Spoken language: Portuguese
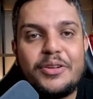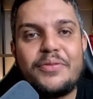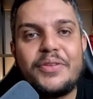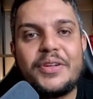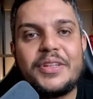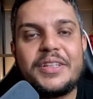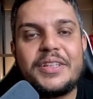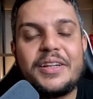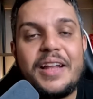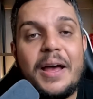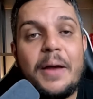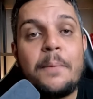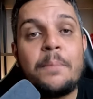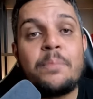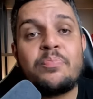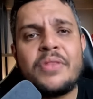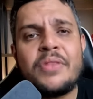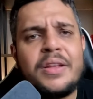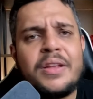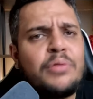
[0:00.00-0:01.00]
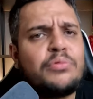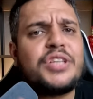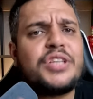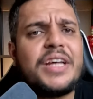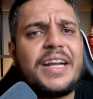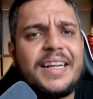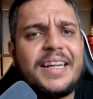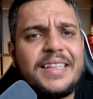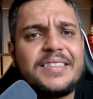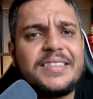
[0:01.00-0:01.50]
levantando lá, não
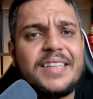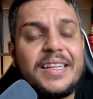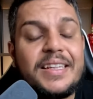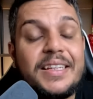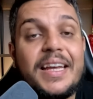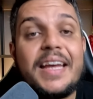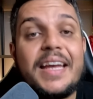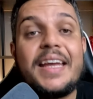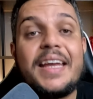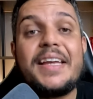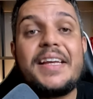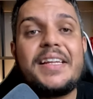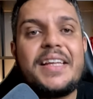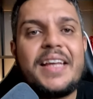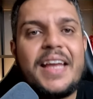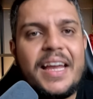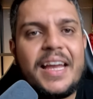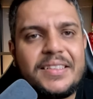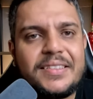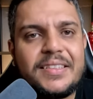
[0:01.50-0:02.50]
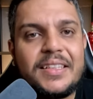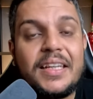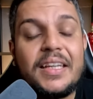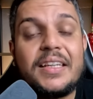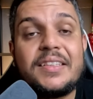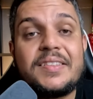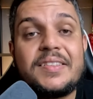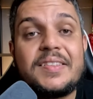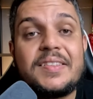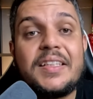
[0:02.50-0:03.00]
será nessa linha NS,
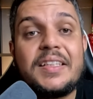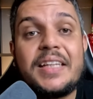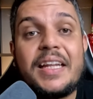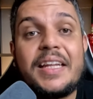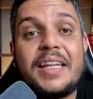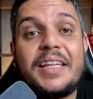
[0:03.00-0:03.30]
e sim na